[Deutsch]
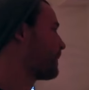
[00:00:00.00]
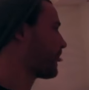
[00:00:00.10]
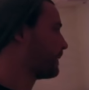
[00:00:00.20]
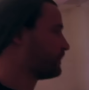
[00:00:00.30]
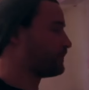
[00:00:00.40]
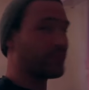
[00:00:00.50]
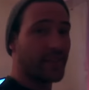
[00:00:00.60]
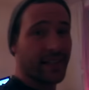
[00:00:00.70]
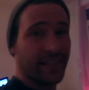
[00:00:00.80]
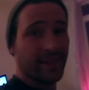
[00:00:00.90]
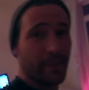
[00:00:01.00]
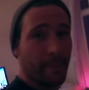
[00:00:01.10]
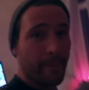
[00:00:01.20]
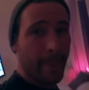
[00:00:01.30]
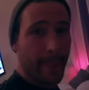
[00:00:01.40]
mich mal, die Leute finden mich ja meistens
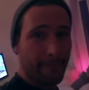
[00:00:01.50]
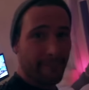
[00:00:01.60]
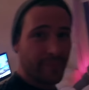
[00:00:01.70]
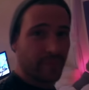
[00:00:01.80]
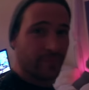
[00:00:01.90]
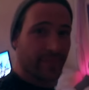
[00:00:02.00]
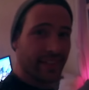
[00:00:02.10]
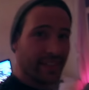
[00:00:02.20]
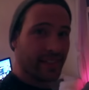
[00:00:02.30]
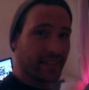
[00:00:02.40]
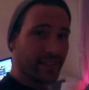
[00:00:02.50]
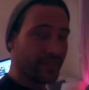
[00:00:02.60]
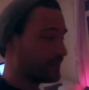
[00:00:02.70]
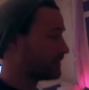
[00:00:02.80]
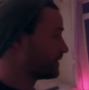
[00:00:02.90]
scheiße, wenn man mit. Aber ich habe gar keinen
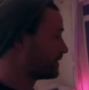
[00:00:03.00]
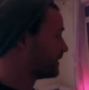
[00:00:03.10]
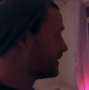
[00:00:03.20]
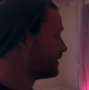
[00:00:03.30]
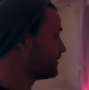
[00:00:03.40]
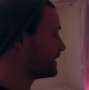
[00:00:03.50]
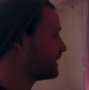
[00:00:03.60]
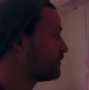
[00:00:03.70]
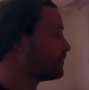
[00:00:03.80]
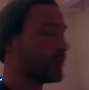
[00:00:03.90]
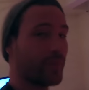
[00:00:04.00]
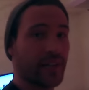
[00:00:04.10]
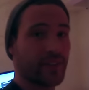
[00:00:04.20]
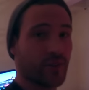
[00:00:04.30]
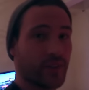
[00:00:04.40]
Lippenstift drauf. Das ist echt Dann wollen wir nochmal alles